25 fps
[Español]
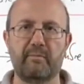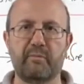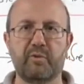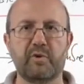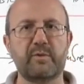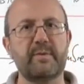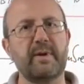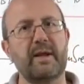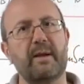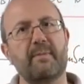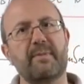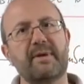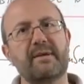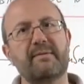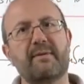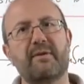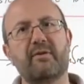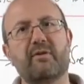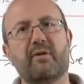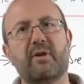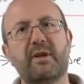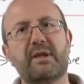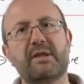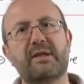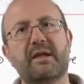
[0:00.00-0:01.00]
Pues bien, el
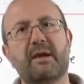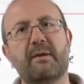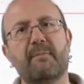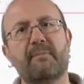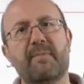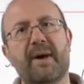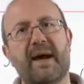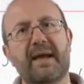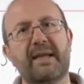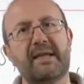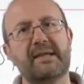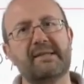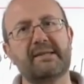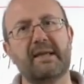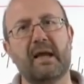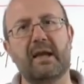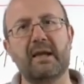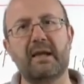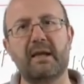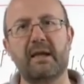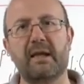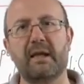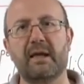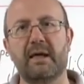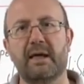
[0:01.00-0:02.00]
pensamiento de Nietzsche va en esta
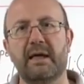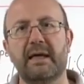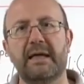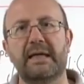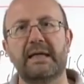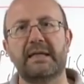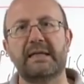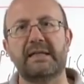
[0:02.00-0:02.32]
línea.